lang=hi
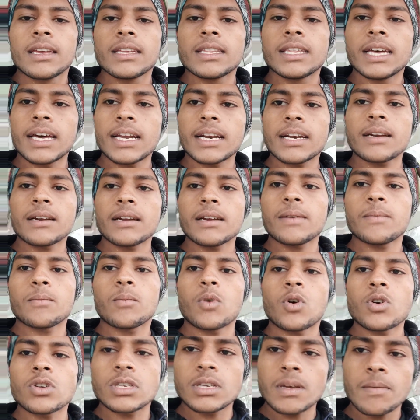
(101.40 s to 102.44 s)
इधर
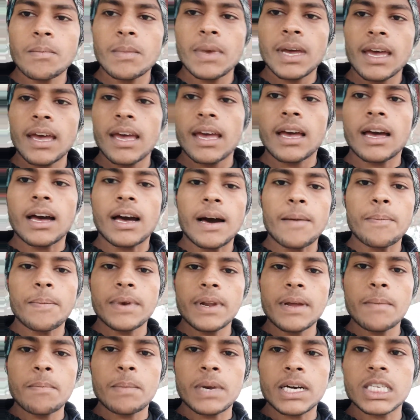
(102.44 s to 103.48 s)
मौसम में
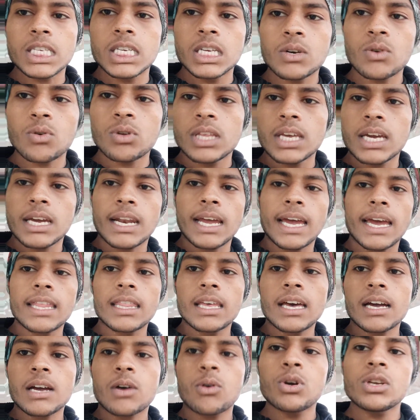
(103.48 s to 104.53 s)
अपने बरसीन को देखना आया
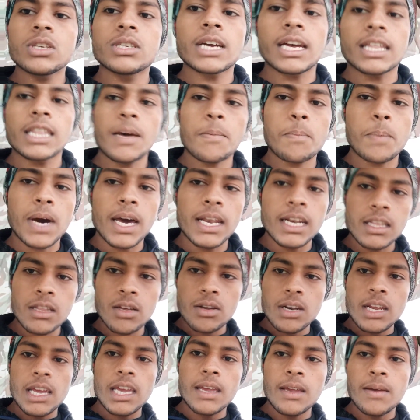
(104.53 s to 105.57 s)
था कोई ज़्यादा पानी
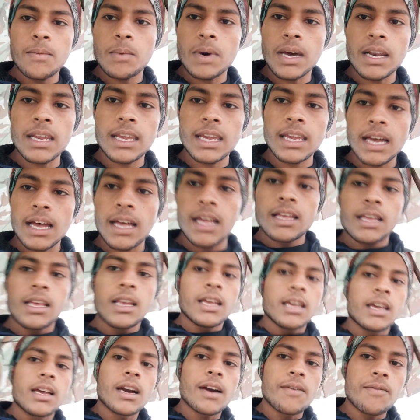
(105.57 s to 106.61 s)
तो नहीं भर गया
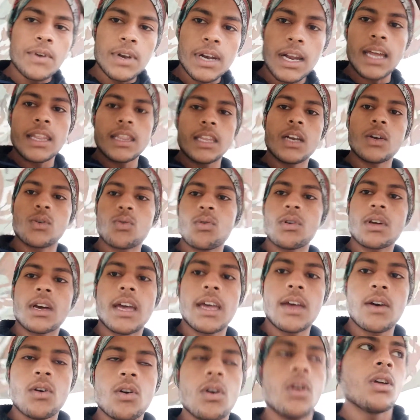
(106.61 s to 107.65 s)
कभी नांदे टूट
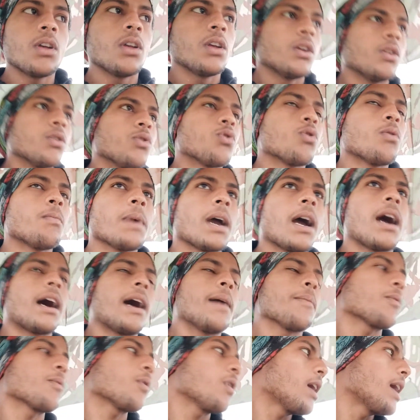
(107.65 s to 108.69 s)
गए हो तो मैं
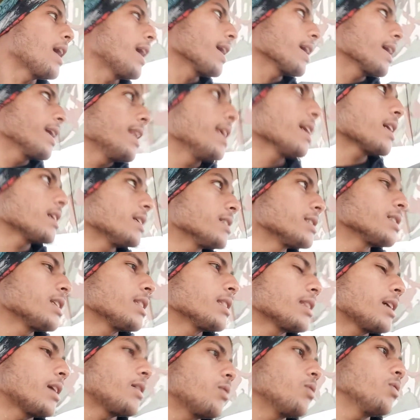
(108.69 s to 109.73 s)
आपको आगे लेकर
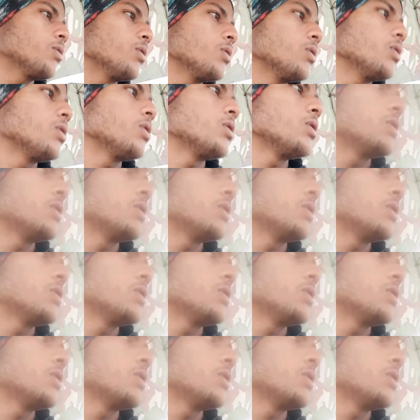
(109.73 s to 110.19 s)
चलता हूँ